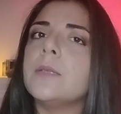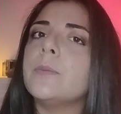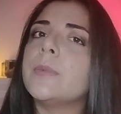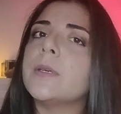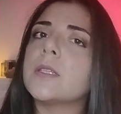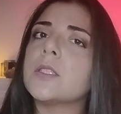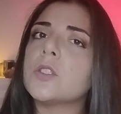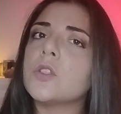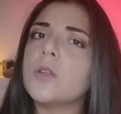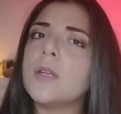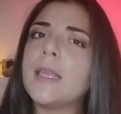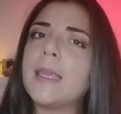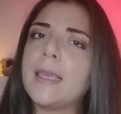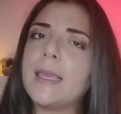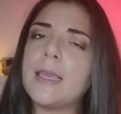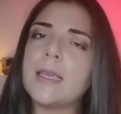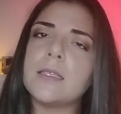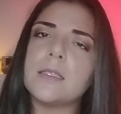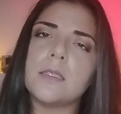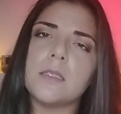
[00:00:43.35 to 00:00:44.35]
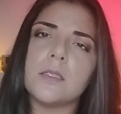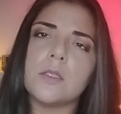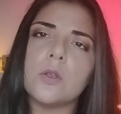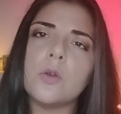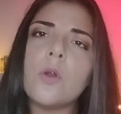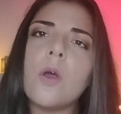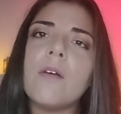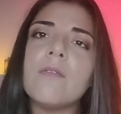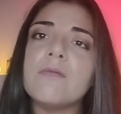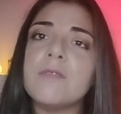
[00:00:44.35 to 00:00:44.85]
di persone che si
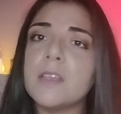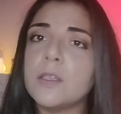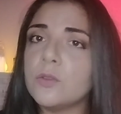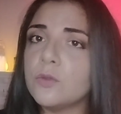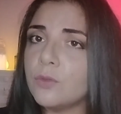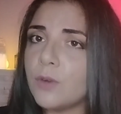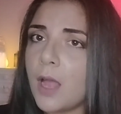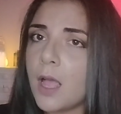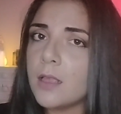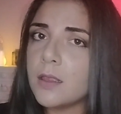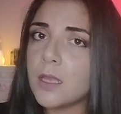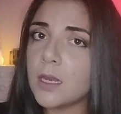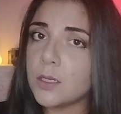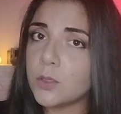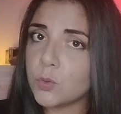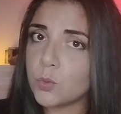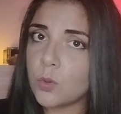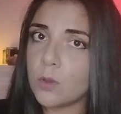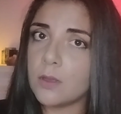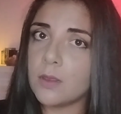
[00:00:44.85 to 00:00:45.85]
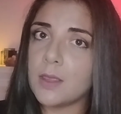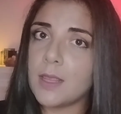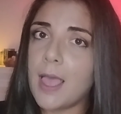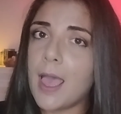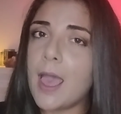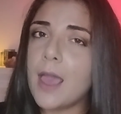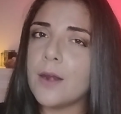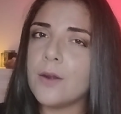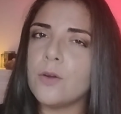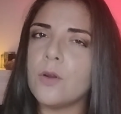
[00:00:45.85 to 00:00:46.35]
sono avventurate al suo
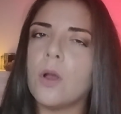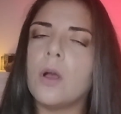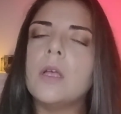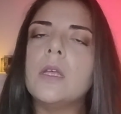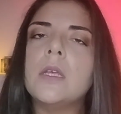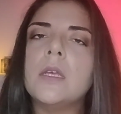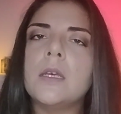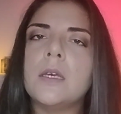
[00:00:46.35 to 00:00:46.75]
interno